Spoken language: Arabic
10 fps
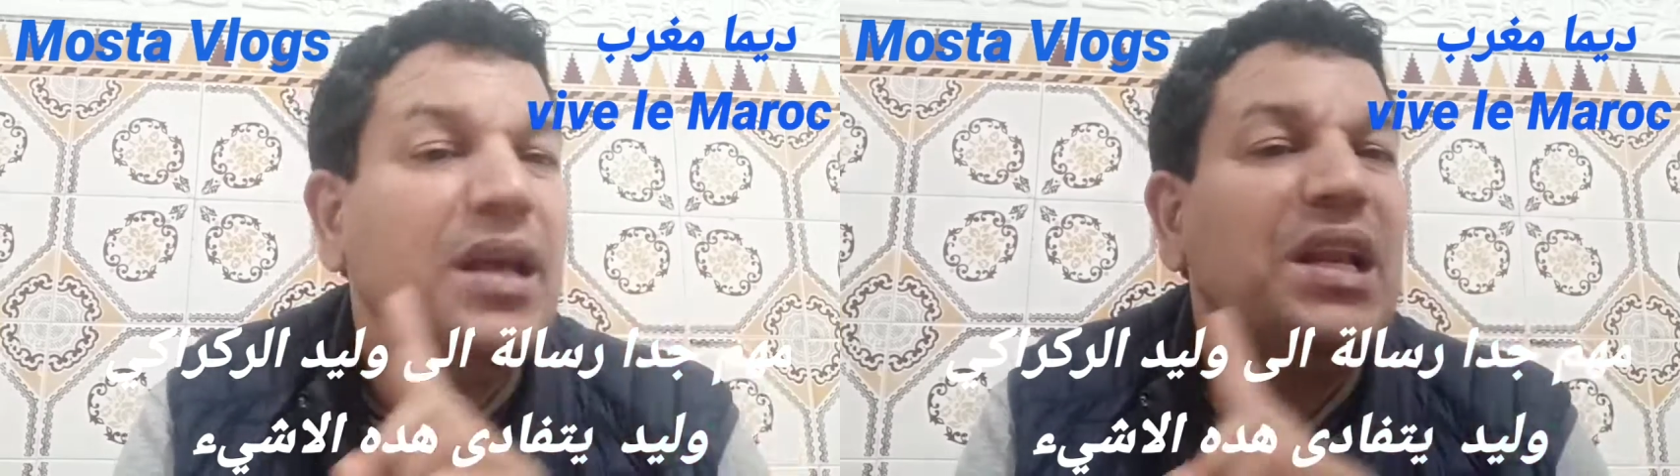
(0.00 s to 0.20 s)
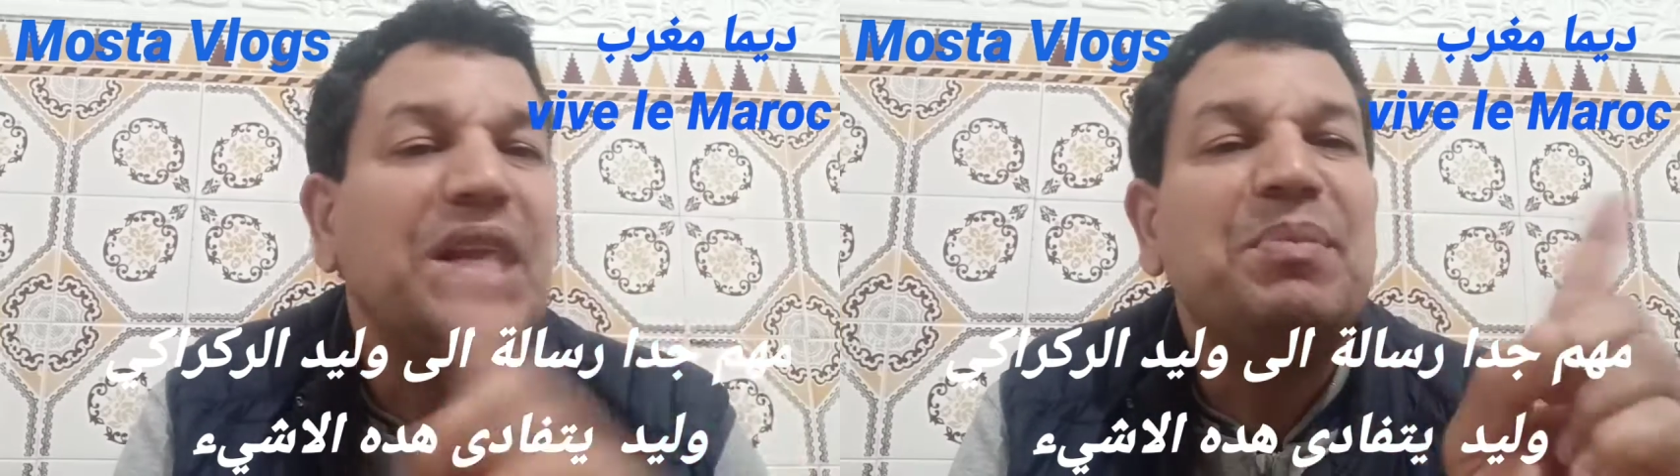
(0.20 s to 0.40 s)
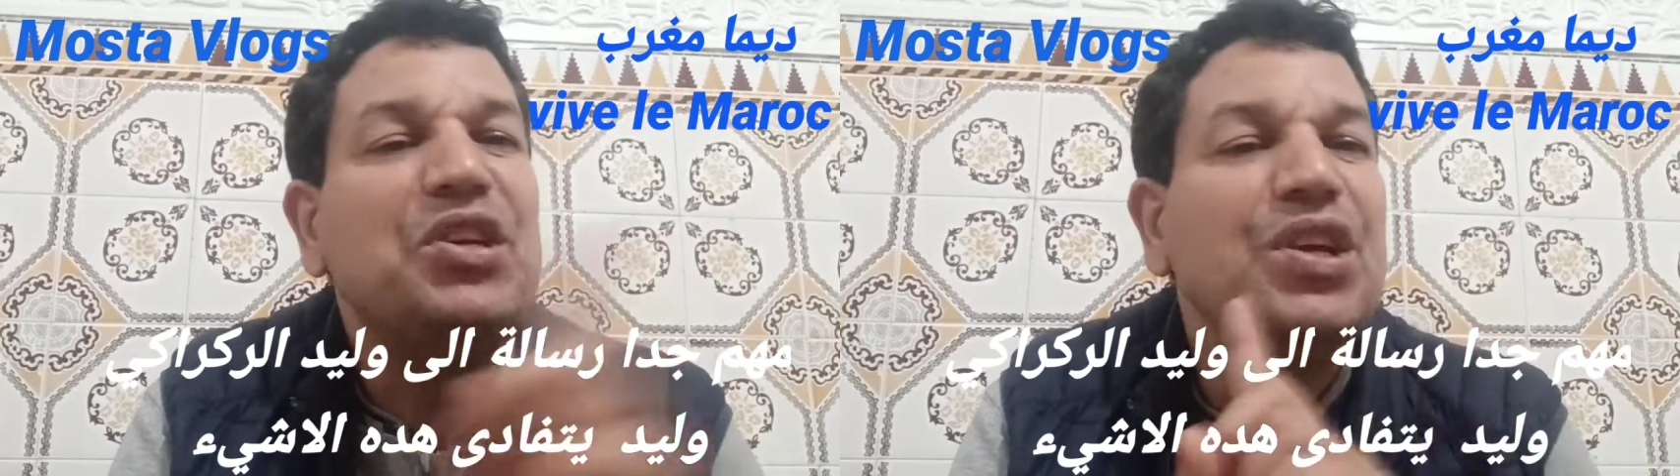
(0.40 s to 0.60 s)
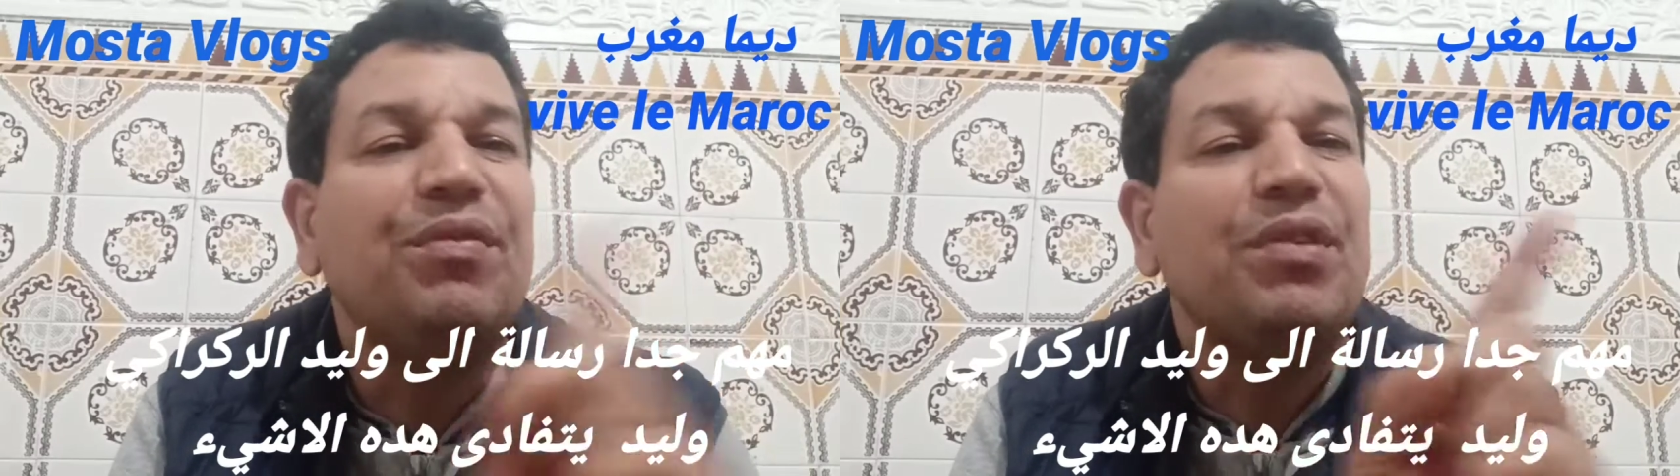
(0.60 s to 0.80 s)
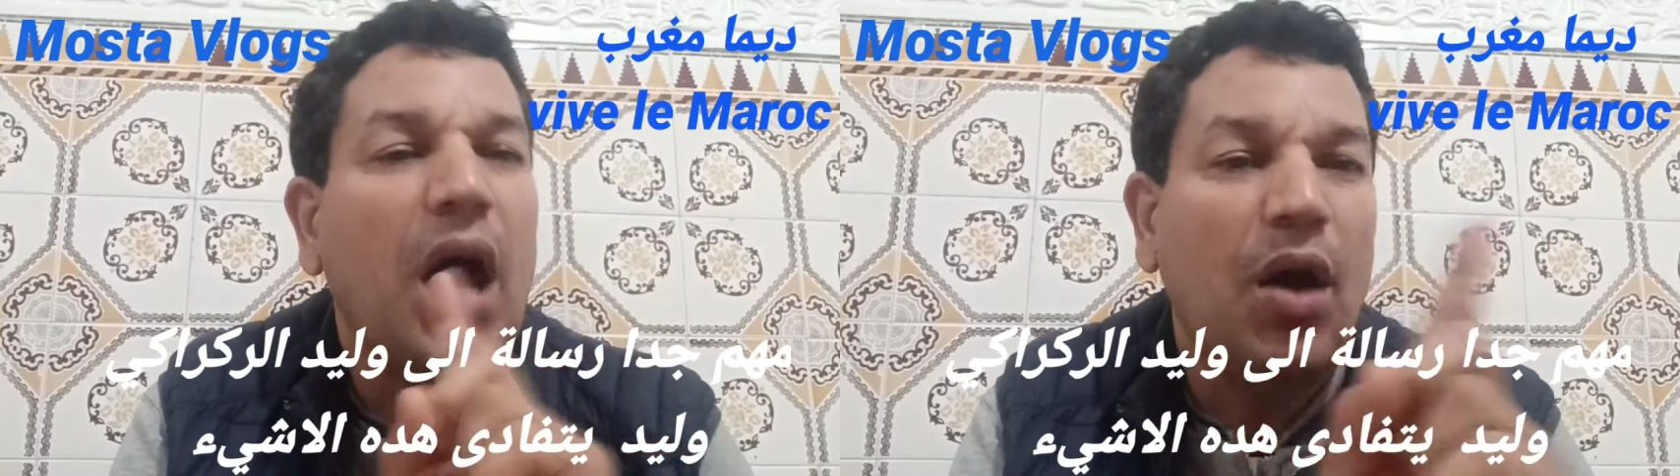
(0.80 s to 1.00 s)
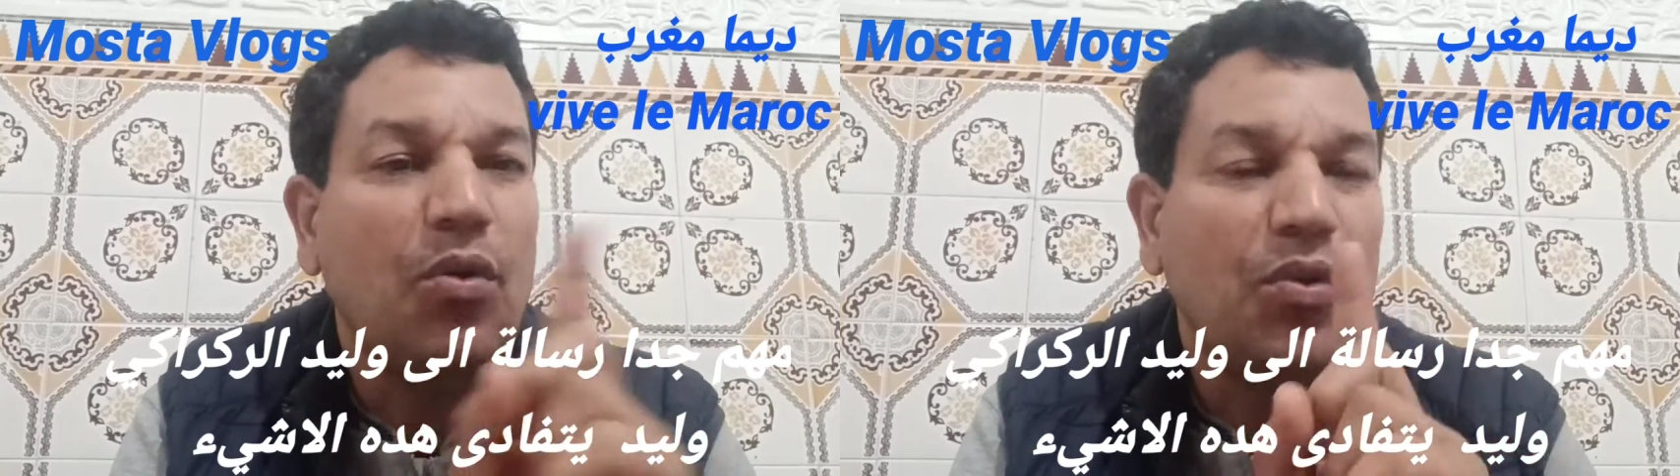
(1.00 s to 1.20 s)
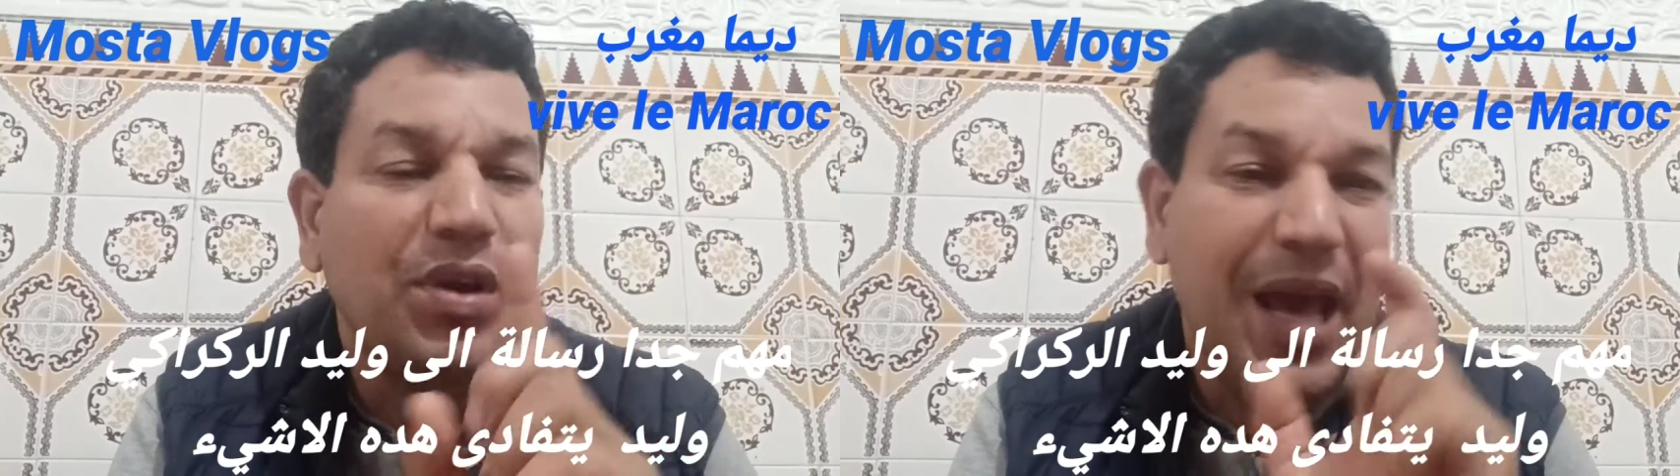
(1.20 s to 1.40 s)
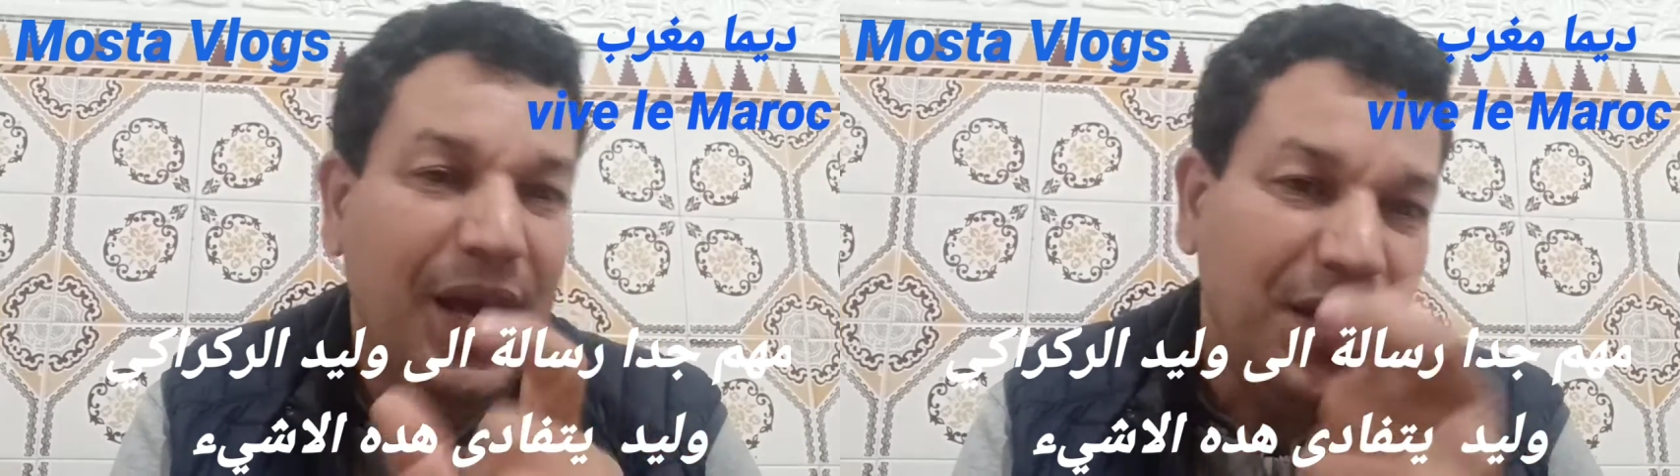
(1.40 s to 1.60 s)
اللي ماشي في نهارو
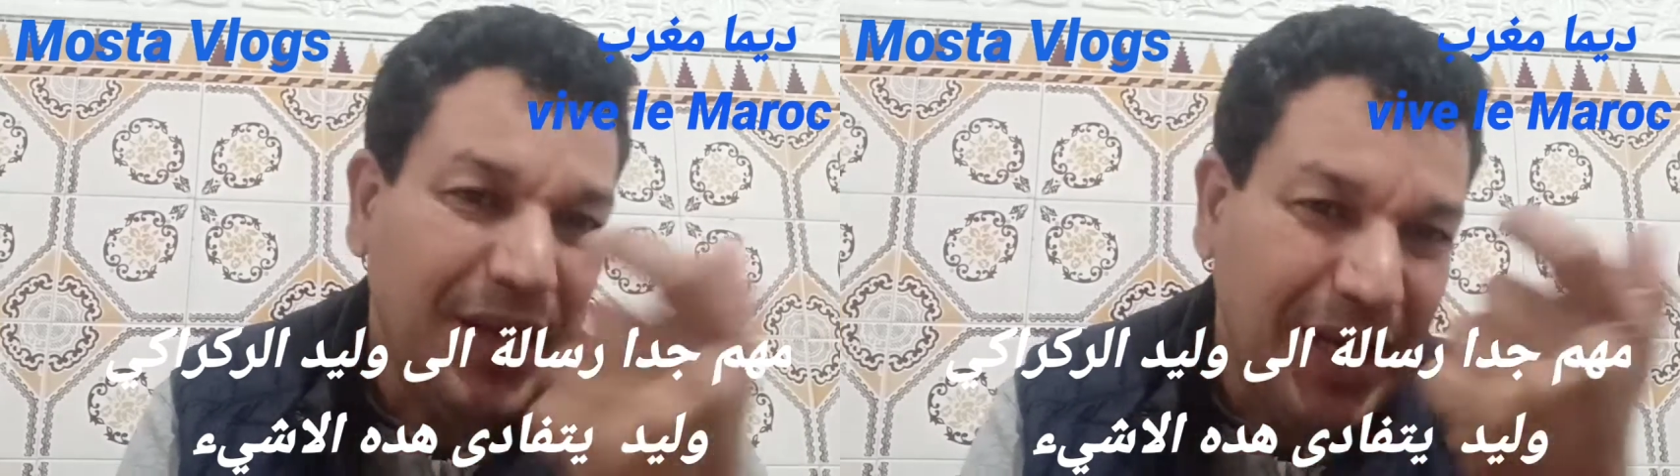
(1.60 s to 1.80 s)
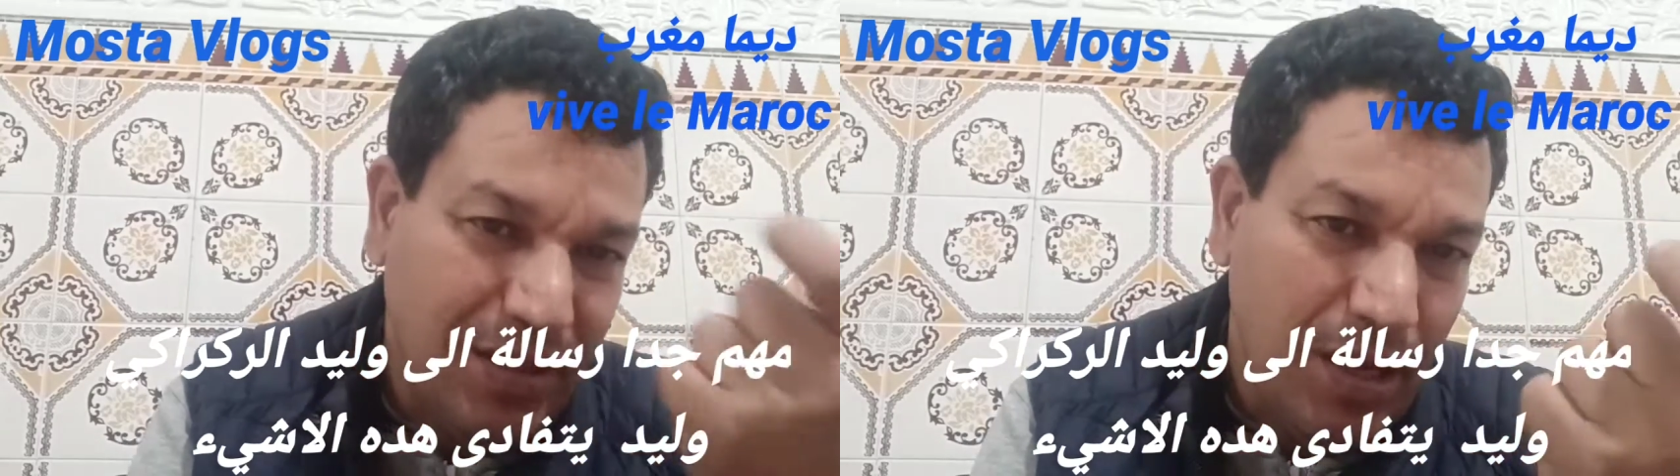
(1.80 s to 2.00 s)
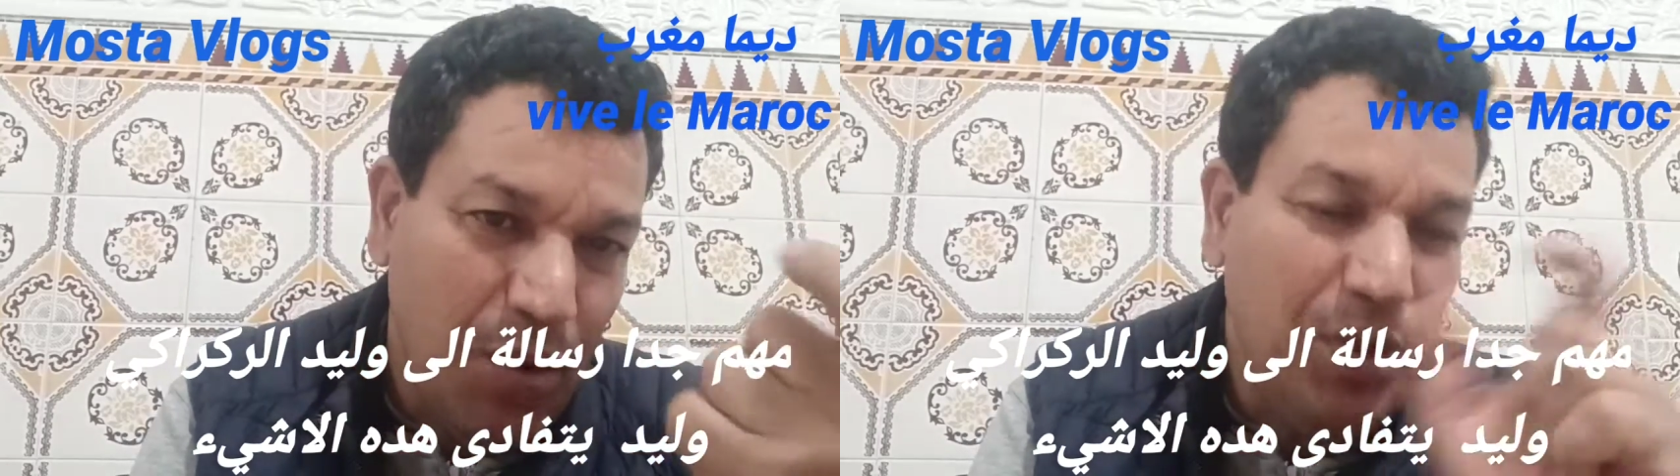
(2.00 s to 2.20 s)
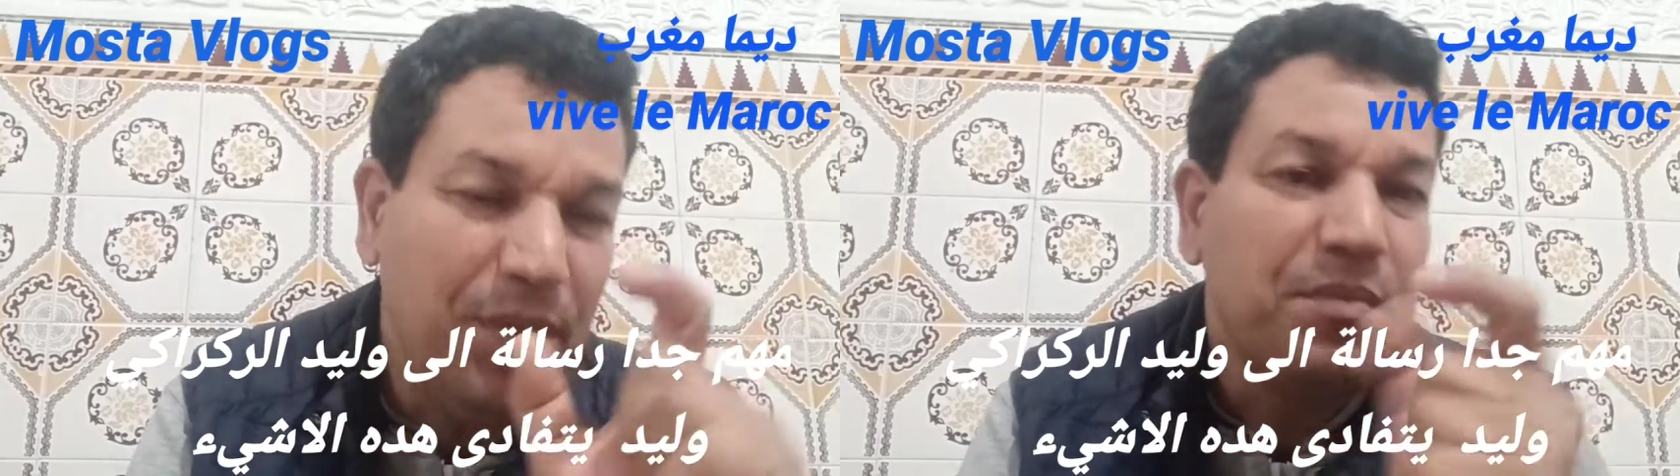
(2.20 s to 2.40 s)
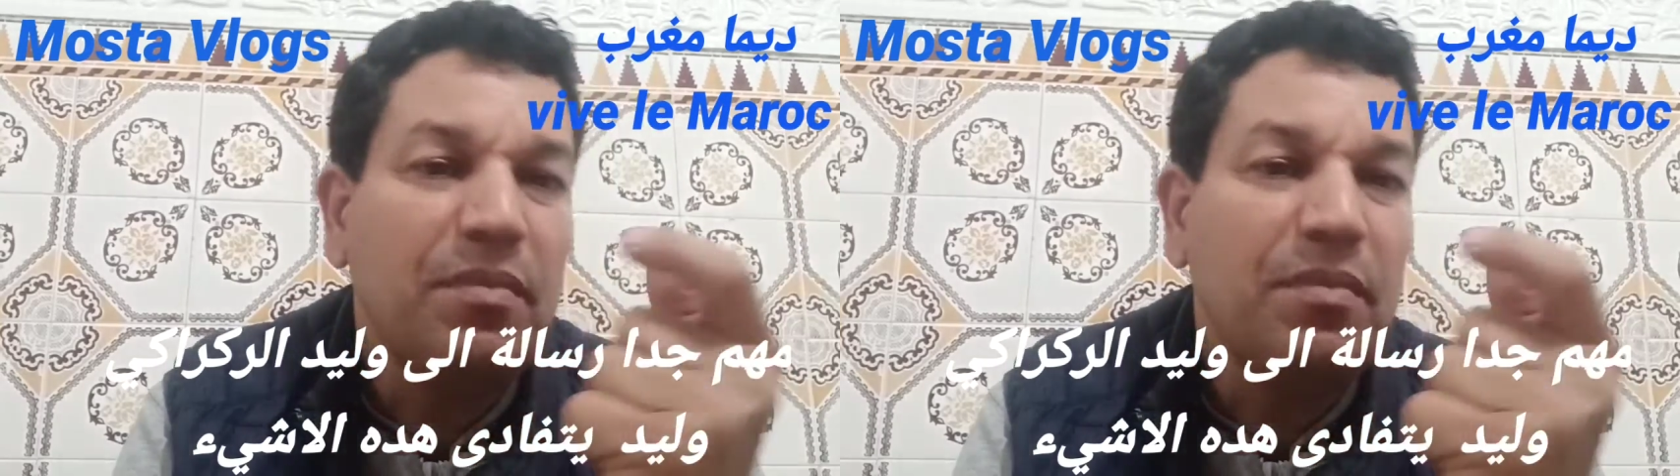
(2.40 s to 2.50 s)
يعني كتساوي